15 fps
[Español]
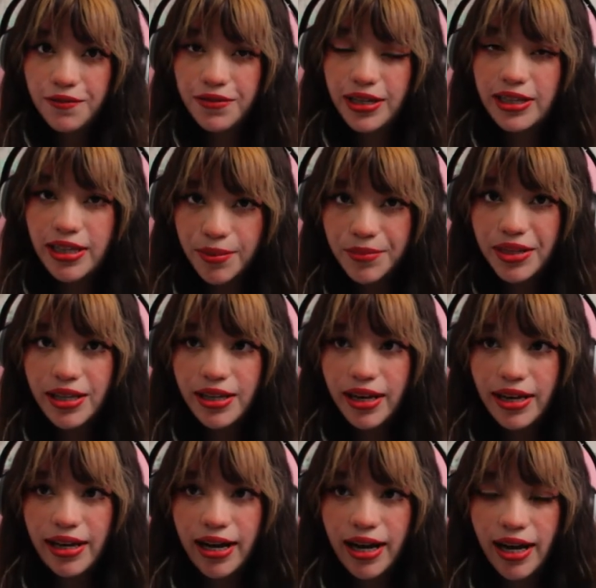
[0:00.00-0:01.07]
frente a mí,
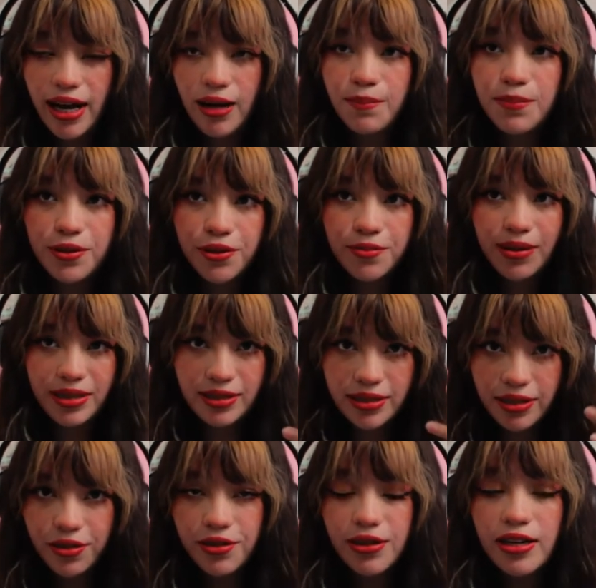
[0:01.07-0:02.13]
que era amplio,
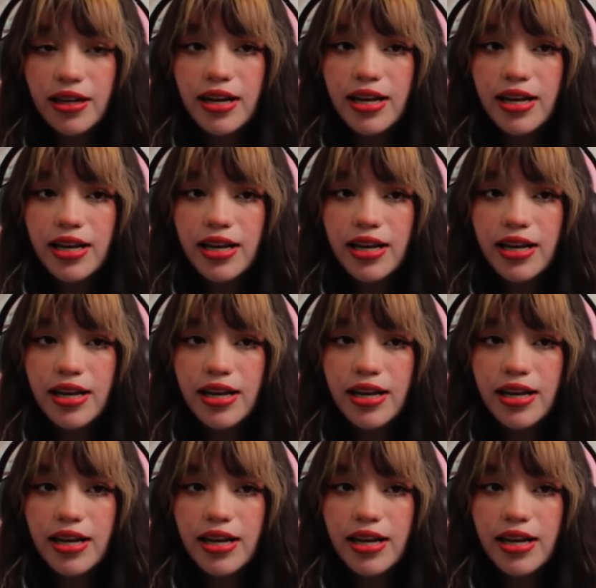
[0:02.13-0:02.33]
vacío